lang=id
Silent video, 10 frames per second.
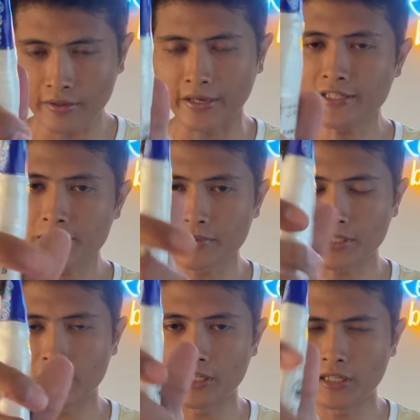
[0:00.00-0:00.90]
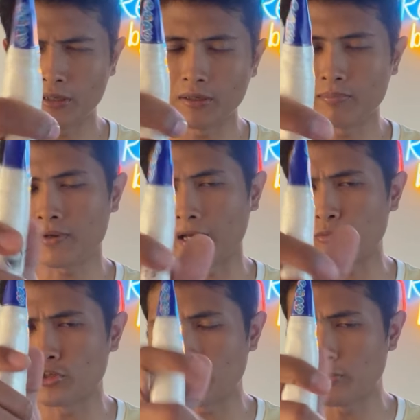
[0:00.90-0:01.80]
Oke, seperti kayak
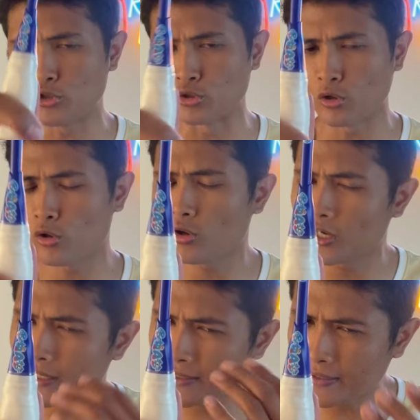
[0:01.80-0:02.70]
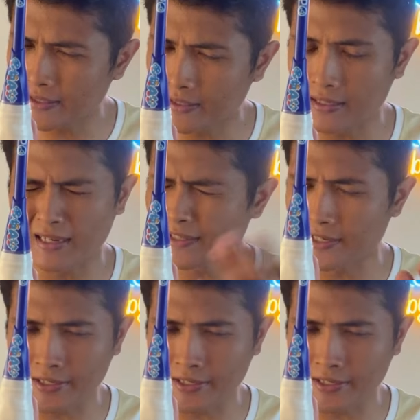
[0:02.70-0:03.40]
punyanya Mizuno di, uh, gede